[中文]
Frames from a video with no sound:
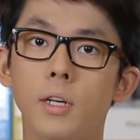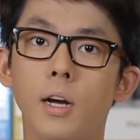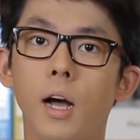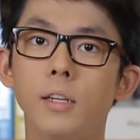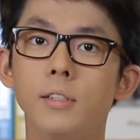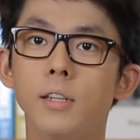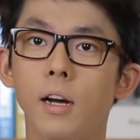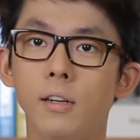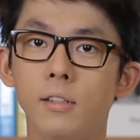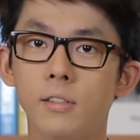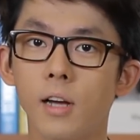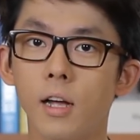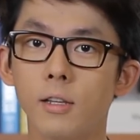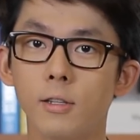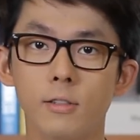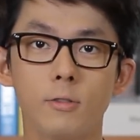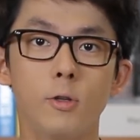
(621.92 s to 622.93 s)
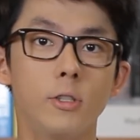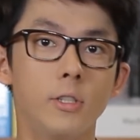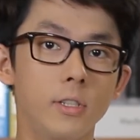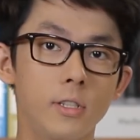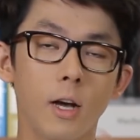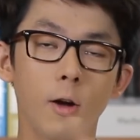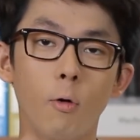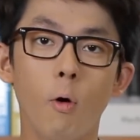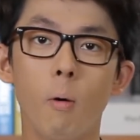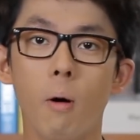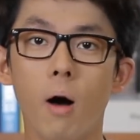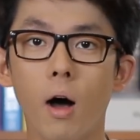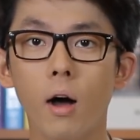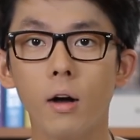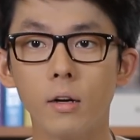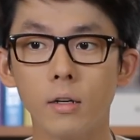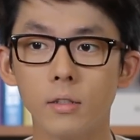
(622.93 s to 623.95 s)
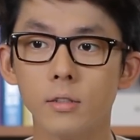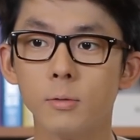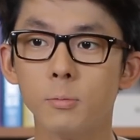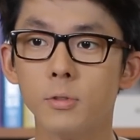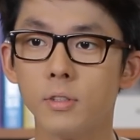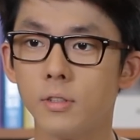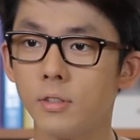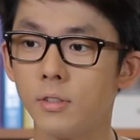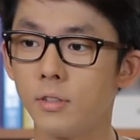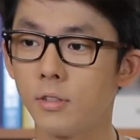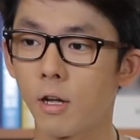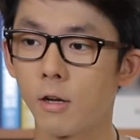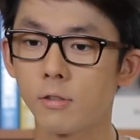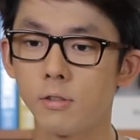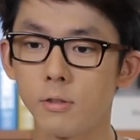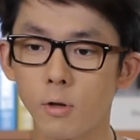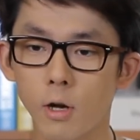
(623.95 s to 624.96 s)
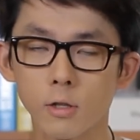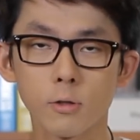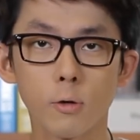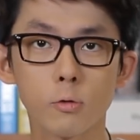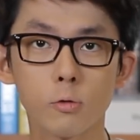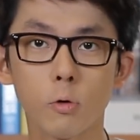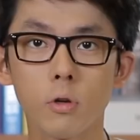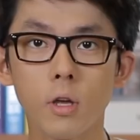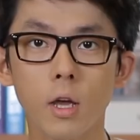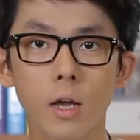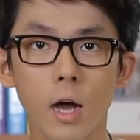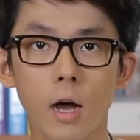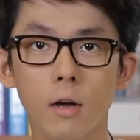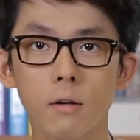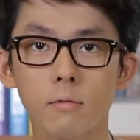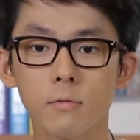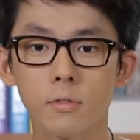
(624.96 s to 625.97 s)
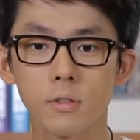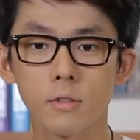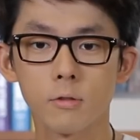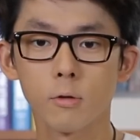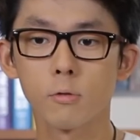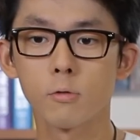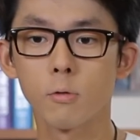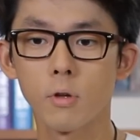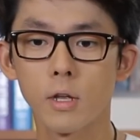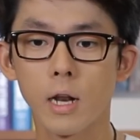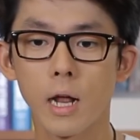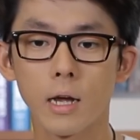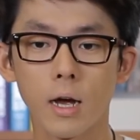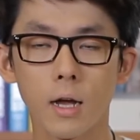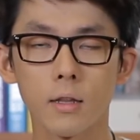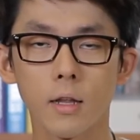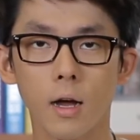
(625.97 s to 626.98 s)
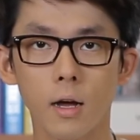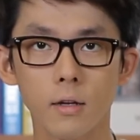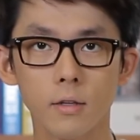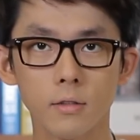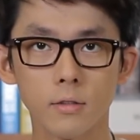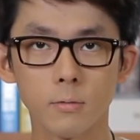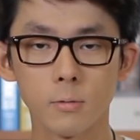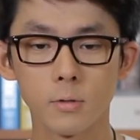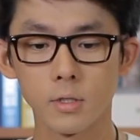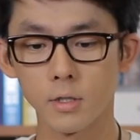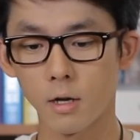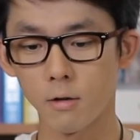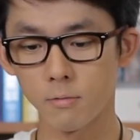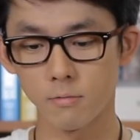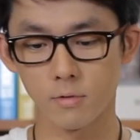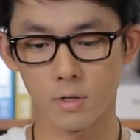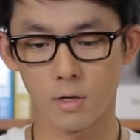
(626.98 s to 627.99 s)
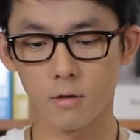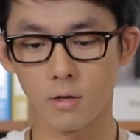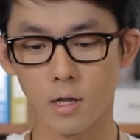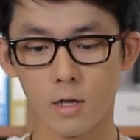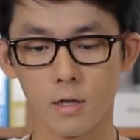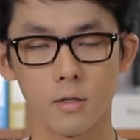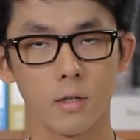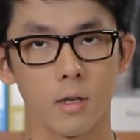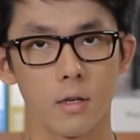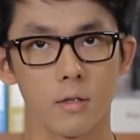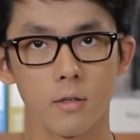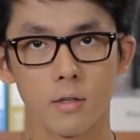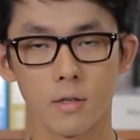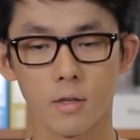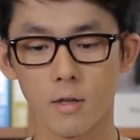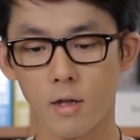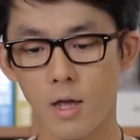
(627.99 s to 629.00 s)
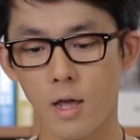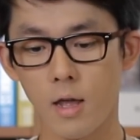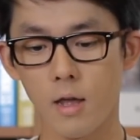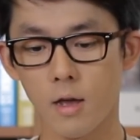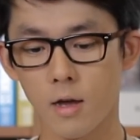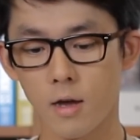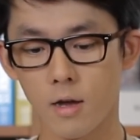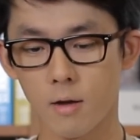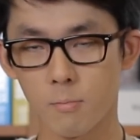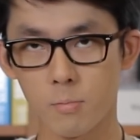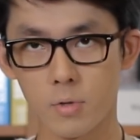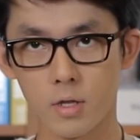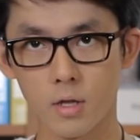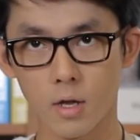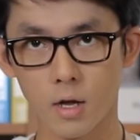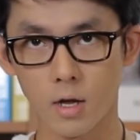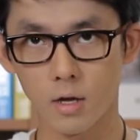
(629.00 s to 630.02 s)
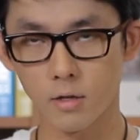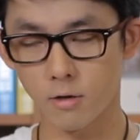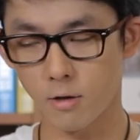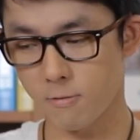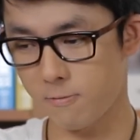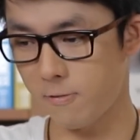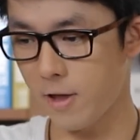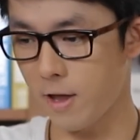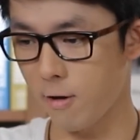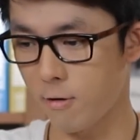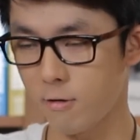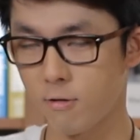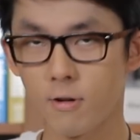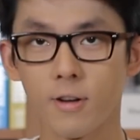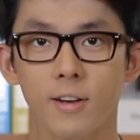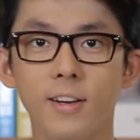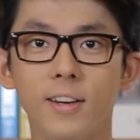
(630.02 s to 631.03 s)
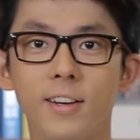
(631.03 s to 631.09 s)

不能看一下人家的学习成果吗？老师都要收作业啊，就是收作业来看啊，就是然后然后给给给 A 啊 B 啊 fail。